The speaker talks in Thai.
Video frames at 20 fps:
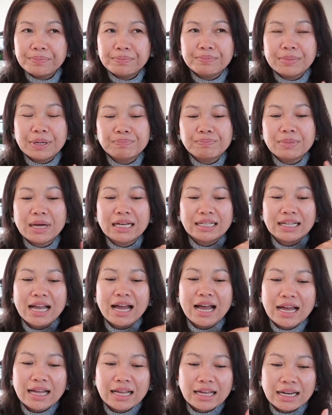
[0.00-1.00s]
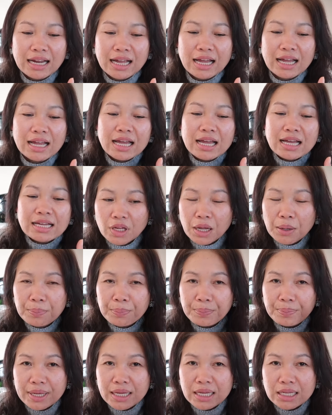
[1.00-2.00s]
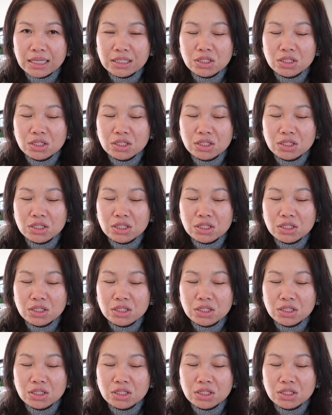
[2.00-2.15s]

ปานปานกลางนะปี